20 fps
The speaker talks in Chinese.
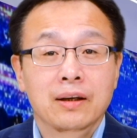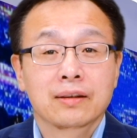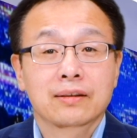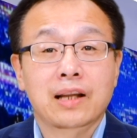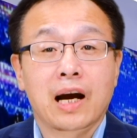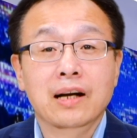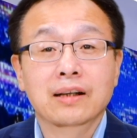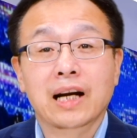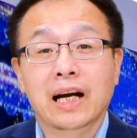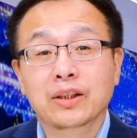
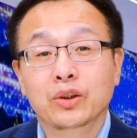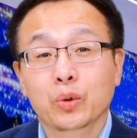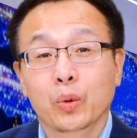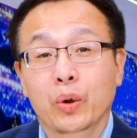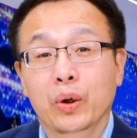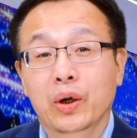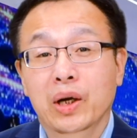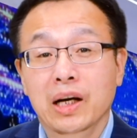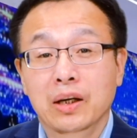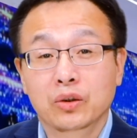当然就
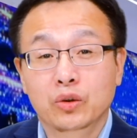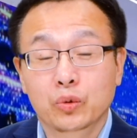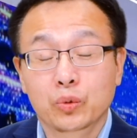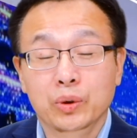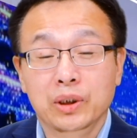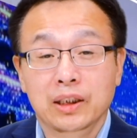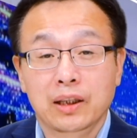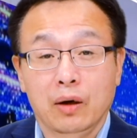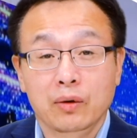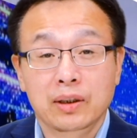会更注
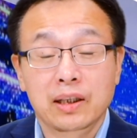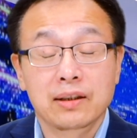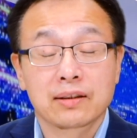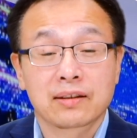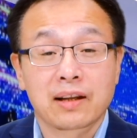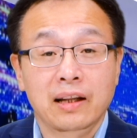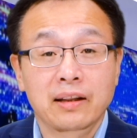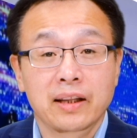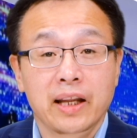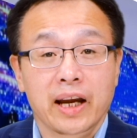意到第
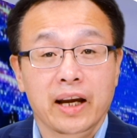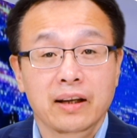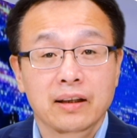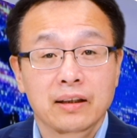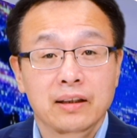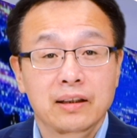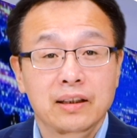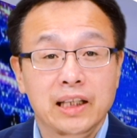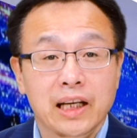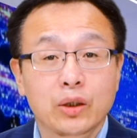三点，
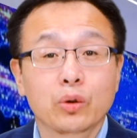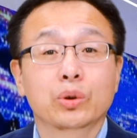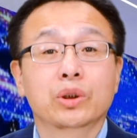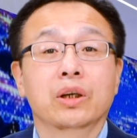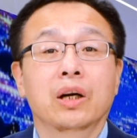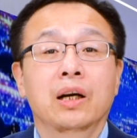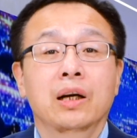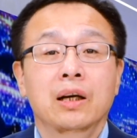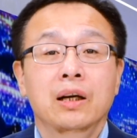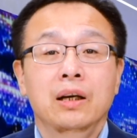也就是